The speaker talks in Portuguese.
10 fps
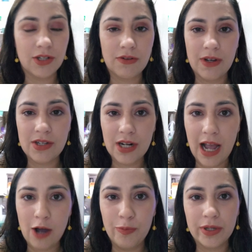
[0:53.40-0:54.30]
a gente vai de
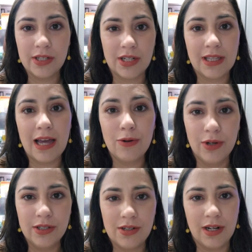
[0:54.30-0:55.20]
carro porque já tá à
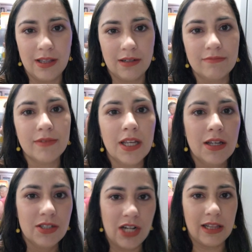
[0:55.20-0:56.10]
noite, né? Então
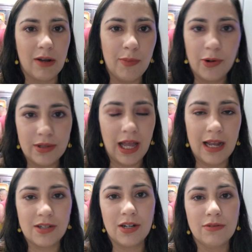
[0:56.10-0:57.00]
já tá um pouco
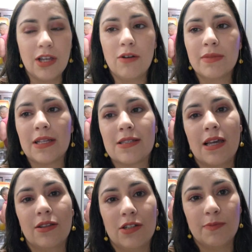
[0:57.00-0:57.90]
tarde, não tem como tá
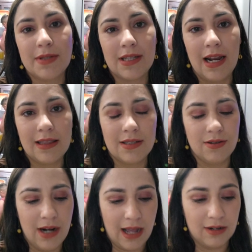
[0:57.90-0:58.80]
saindo de bicicleta
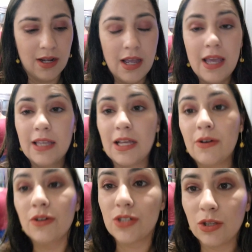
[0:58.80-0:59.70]
esse horário.
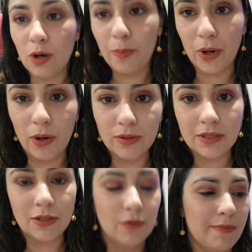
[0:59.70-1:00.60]
Então eu já tô
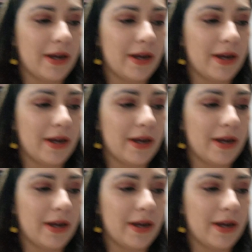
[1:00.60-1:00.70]
pronta, o